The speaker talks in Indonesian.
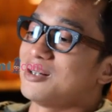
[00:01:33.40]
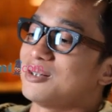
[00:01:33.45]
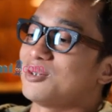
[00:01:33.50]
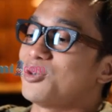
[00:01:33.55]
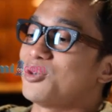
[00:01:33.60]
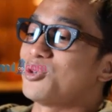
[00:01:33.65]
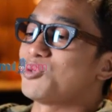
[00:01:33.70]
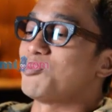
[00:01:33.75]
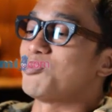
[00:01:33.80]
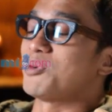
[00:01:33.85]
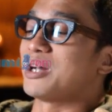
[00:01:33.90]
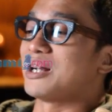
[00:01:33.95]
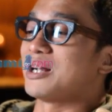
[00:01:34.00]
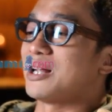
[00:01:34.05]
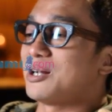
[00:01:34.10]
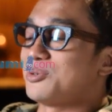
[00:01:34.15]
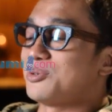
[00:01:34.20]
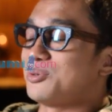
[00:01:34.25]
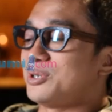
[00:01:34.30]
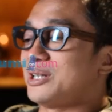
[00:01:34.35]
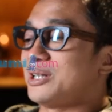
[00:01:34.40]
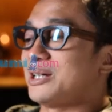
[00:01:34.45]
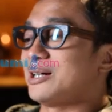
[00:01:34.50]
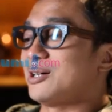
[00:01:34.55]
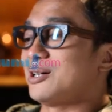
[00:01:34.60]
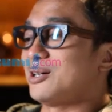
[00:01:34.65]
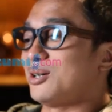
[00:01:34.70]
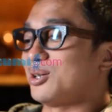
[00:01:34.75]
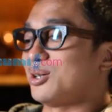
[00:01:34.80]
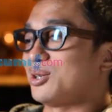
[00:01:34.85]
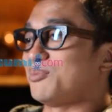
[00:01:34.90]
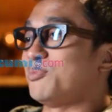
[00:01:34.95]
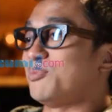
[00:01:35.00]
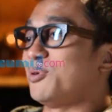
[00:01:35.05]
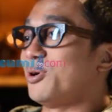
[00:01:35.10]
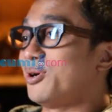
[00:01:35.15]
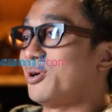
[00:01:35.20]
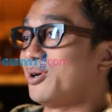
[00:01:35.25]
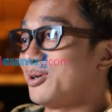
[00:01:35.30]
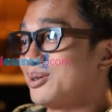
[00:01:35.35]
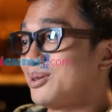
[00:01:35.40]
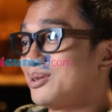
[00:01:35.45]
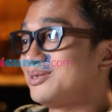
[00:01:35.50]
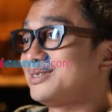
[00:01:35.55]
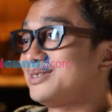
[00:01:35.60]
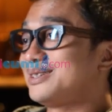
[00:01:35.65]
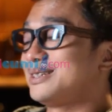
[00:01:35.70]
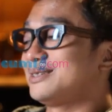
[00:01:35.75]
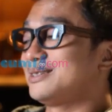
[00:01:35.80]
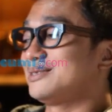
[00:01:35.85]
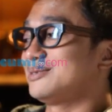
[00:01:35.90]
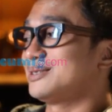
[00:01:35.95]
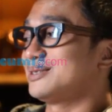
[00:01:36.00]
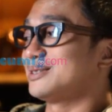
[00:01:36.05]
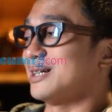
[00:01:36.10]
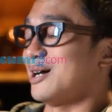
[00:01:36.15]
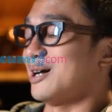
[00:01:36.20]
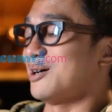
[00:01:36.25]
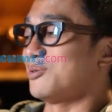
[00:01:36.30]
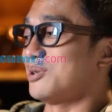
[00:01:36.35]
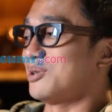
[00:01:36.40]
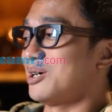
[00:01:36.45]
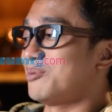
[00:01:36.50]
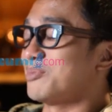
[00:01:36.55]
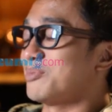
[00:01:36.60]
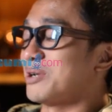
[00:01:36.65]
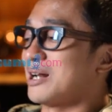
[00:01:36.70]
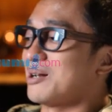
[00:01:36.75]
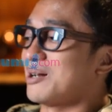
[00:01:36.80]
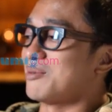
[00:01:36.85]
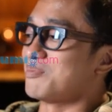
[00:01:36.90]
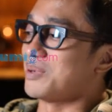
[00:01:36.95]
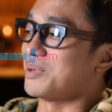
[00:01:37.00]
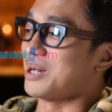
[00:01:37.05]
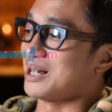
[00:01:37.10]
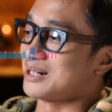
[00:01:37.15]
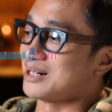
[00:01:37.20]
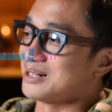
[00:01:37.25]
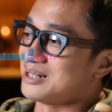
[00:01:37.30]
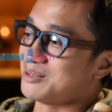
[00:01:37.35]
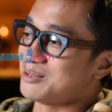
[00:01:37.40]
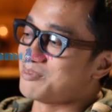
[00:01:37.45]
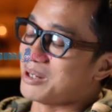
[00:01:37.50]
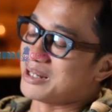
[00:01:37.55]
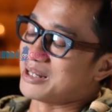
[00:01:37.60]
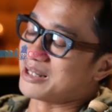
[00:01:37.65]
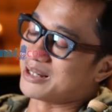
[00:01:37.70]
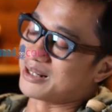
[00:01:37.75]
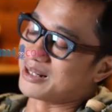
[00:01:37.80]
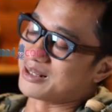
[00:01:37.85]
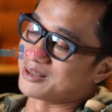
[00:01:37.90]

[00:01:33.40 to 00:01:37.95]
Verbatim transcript: terus mengenal dunia outbound, ya, sawah, menanam padi, mandikan